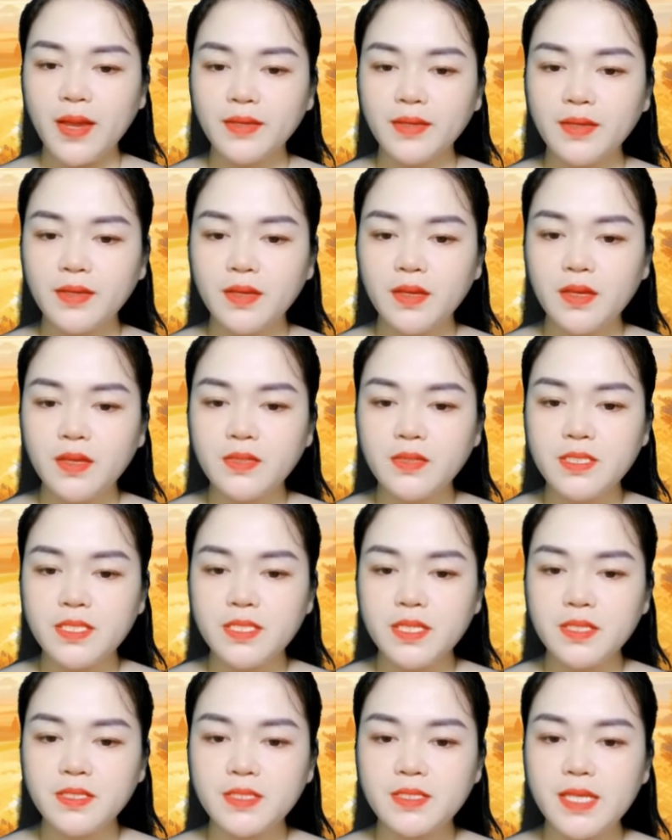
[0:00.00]
điều này là
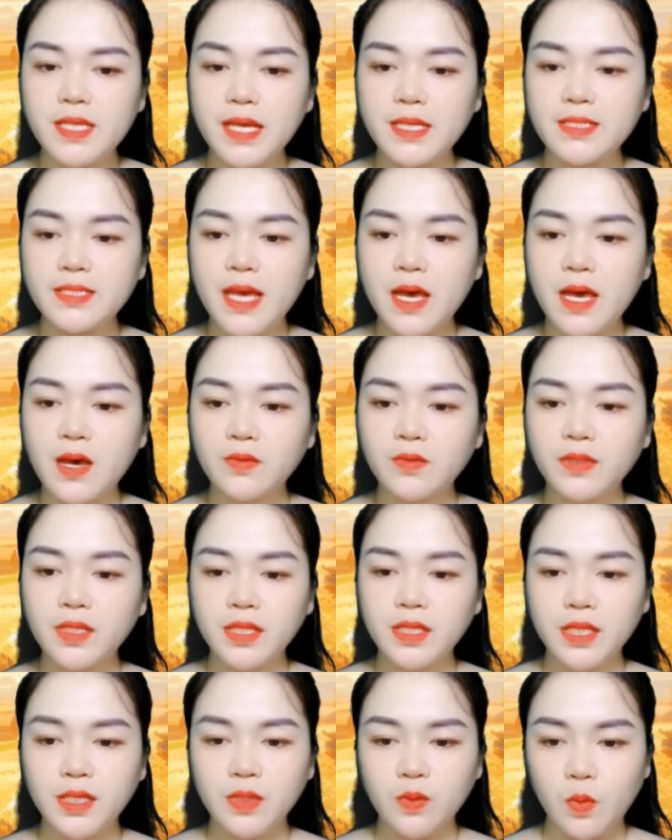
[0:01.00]
tim cô lại đập thình
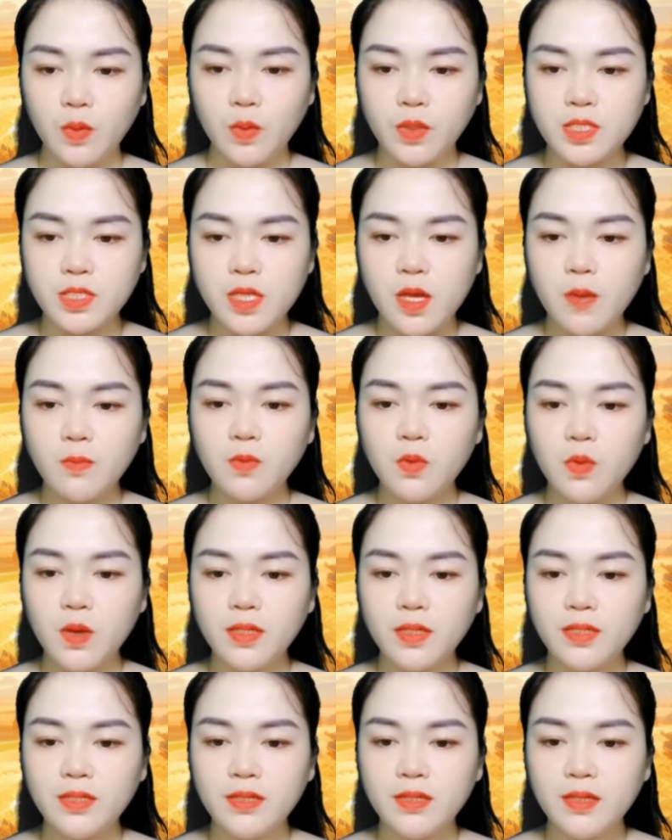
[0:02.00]
thịch liên hồi.
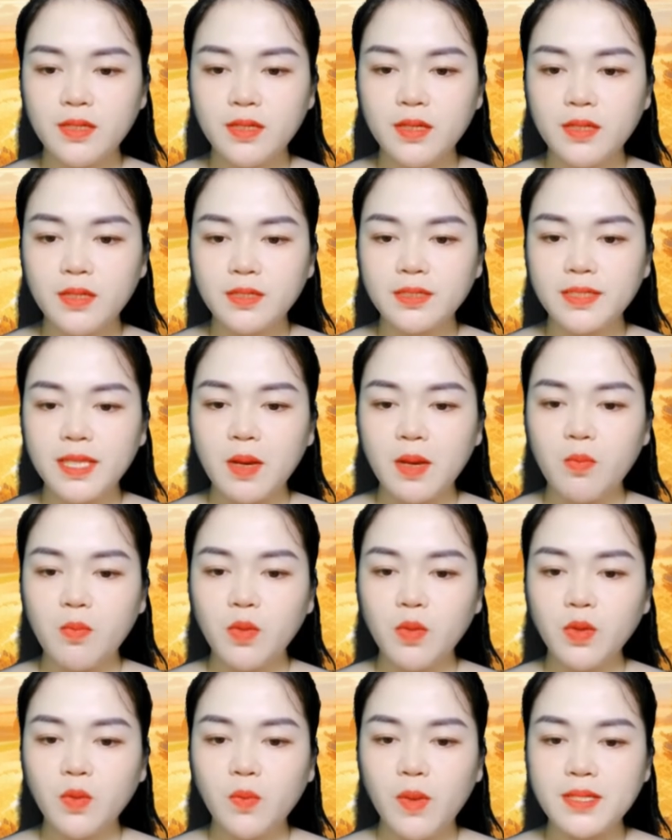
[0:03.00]
Trước khi
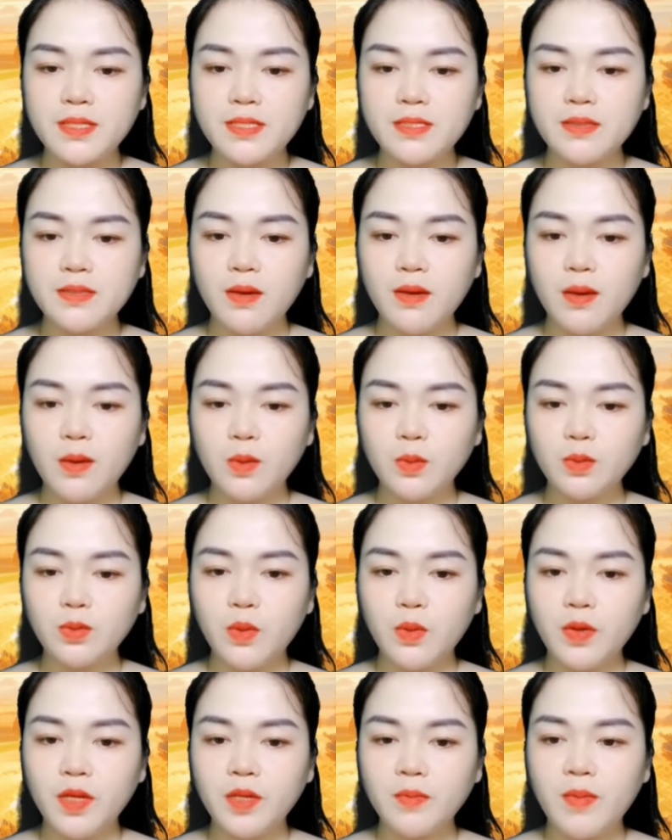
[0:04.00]
lên lớp mười một,
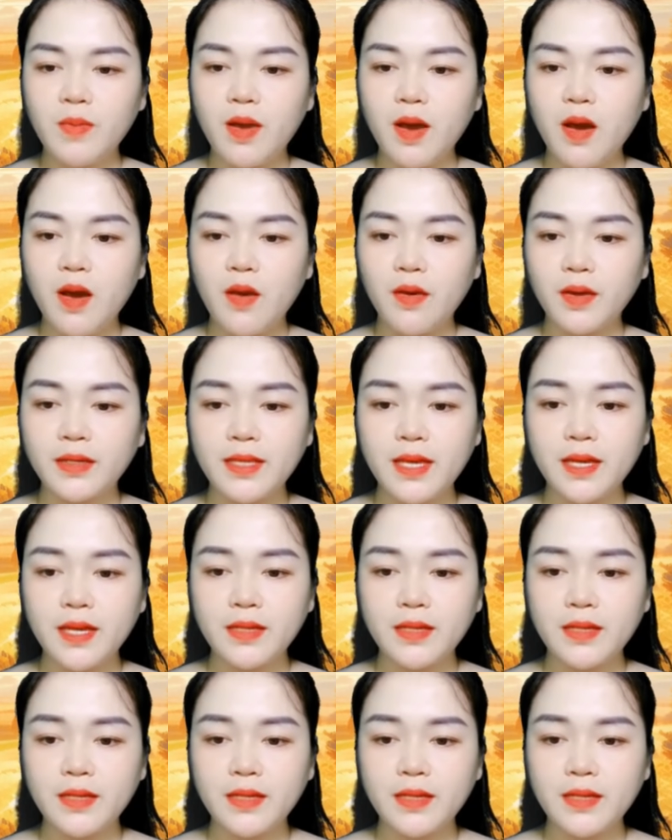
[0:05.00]
cuộc đời cô luôn